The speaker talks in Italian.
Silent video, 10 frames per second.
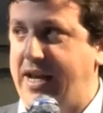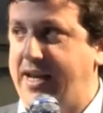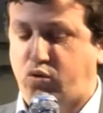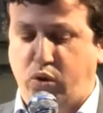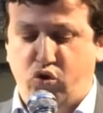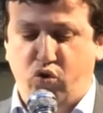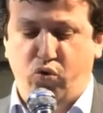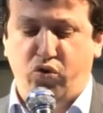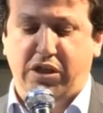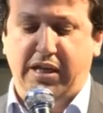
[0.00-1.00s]
nelle sue
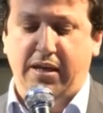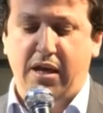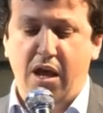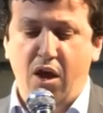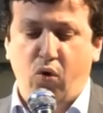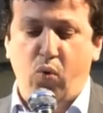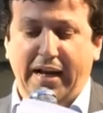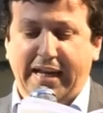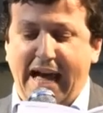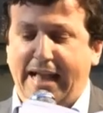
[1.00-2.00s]
giunte,
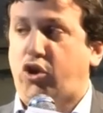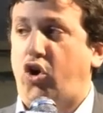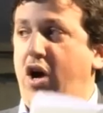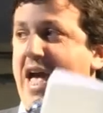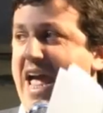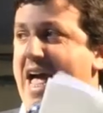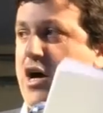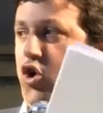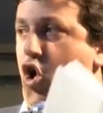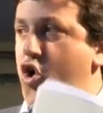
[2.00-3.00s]
qualche altro è
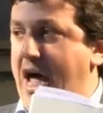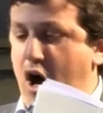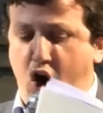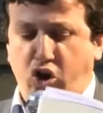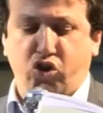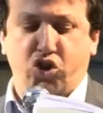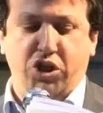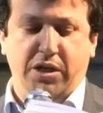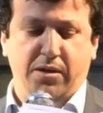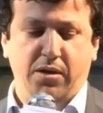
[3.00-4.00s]
ancora
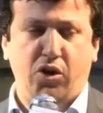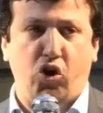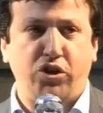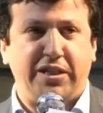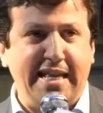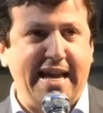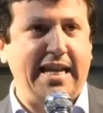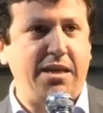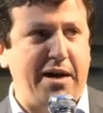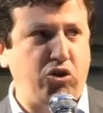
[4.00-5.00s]
oggi
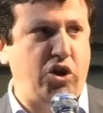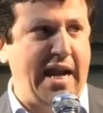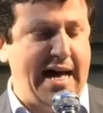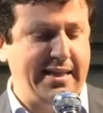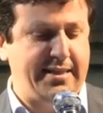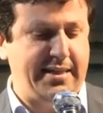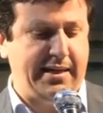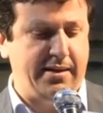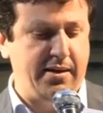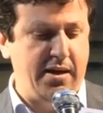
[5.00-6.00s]
consigliere di
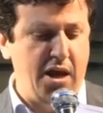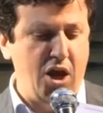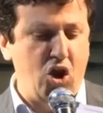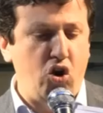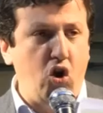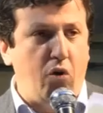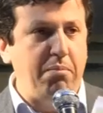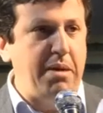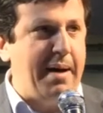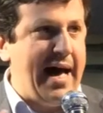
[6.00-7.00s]
maggioranza. Non
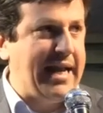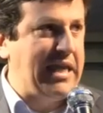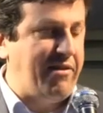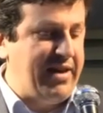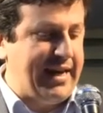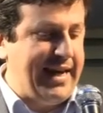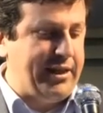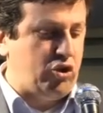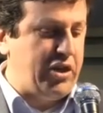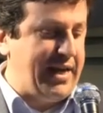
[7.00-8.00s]
mi pare di aver
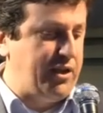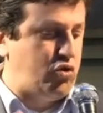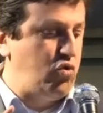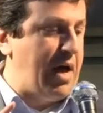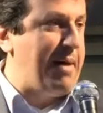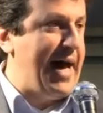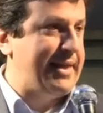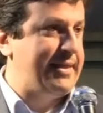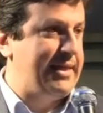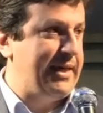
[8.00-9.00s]
letto da nessuna
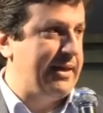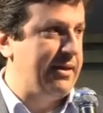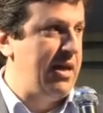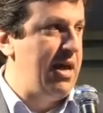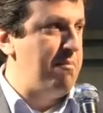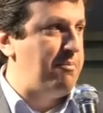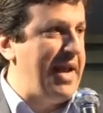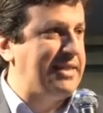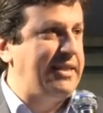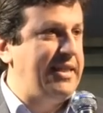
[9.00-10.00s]
parte
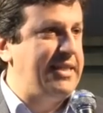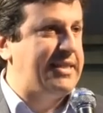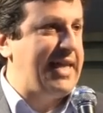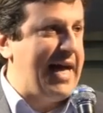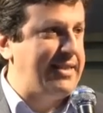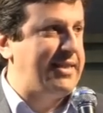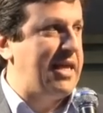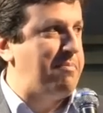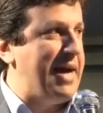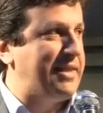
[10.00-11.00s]
prese di distanza
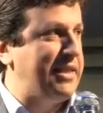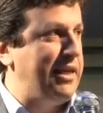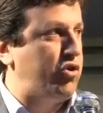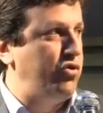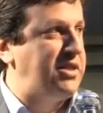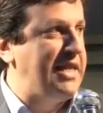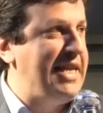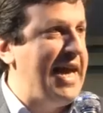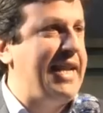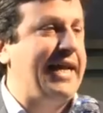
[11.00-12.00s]
da parte del
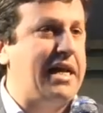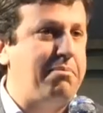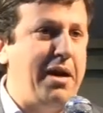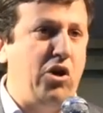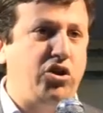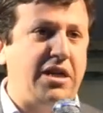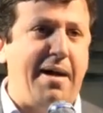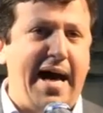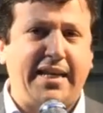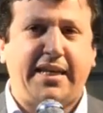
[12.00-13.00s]
consigliere Carmelo
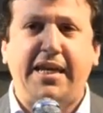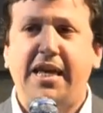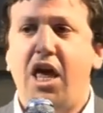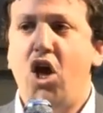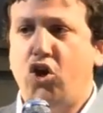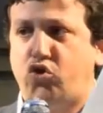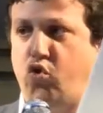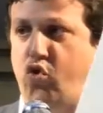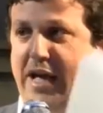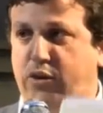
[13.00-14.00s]
Trimarchi
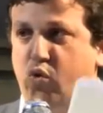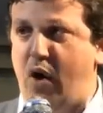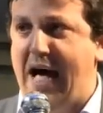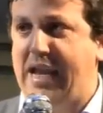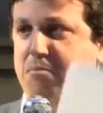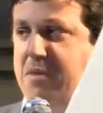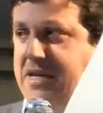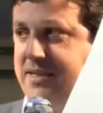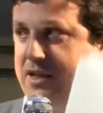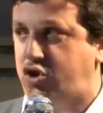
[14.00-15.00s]
sull'attuale
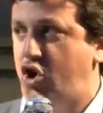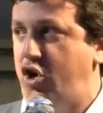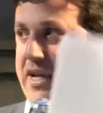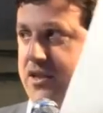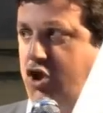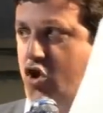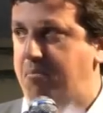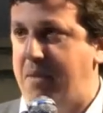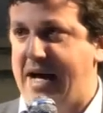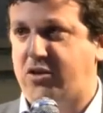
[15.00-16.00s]
amministrazione di
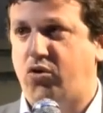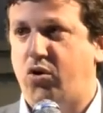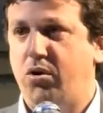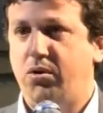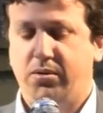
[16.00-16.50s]
Tommaso,